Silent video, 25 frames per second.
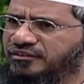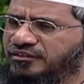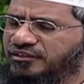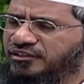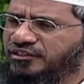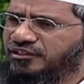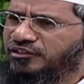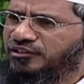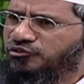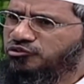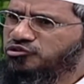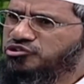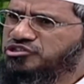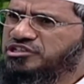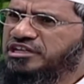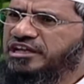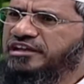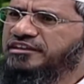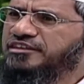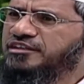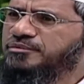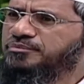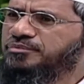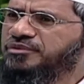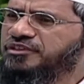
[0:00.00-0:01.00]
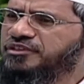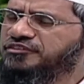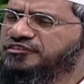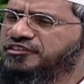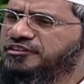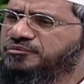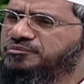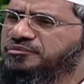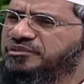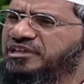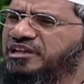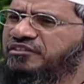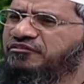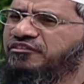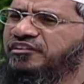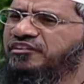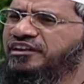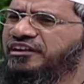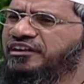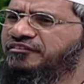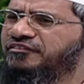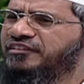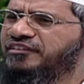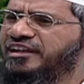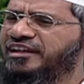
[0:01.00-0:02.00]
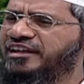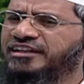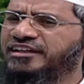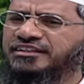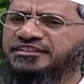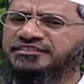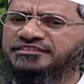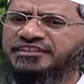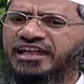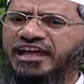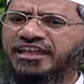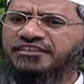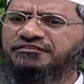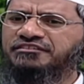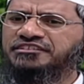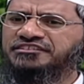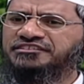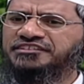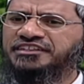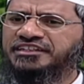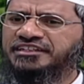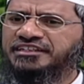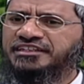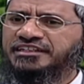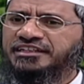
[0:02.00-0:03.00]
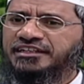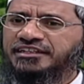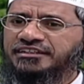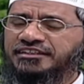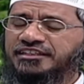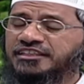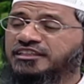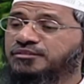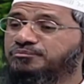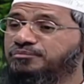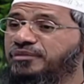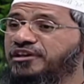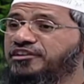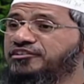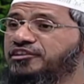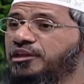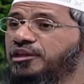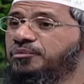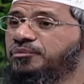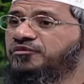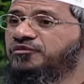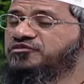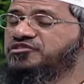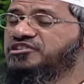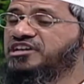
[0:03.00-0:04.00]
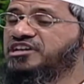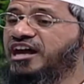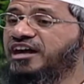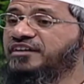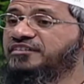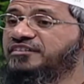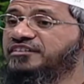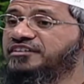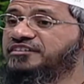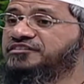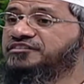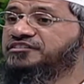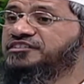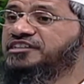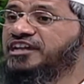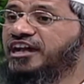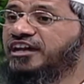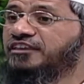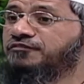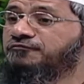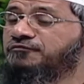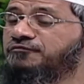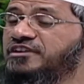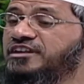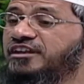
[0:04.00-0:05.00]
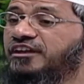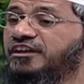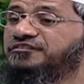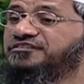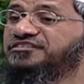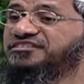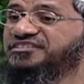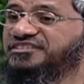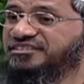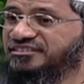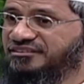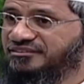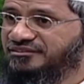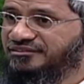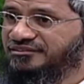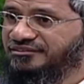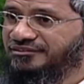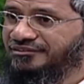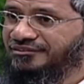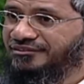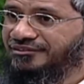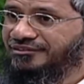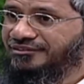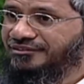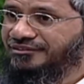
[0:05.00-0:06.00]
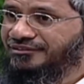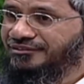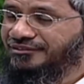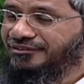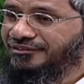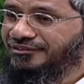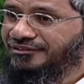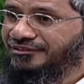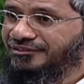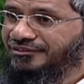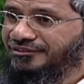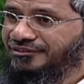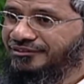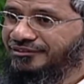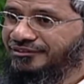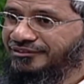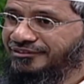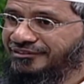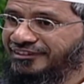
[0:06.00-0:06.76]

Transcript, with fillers: সেটা পাল্টানো খুবই কঠিন এজন্য বলা হয় যে সবচেয়ে সেরা জিহাদ হচ্ছে জিহাদ ফিন্নাফস তার